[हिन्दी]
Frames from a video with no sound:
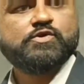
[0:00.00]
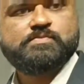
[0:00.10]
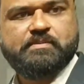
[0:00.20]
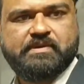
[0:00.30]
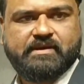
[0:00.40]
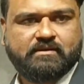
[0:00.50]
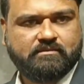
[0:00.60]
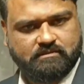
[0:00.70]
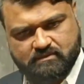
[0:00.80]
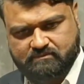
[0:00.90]
उसमें भी
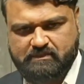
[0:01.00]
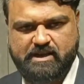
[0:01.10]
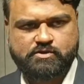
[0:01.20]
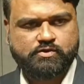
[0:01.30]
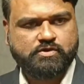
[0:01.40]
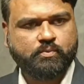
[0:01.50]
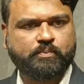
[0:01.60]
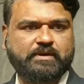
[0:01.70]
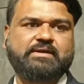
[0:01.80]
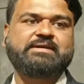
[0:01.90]
डेढ़ सौ से
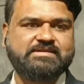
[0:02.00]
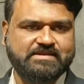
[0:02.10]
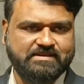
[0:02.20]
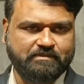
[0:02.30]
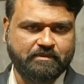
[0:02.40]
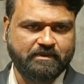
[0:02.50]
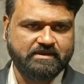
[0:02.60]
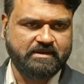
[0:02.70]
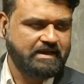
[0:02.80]
ऊपर रेंजेस है मेरे पास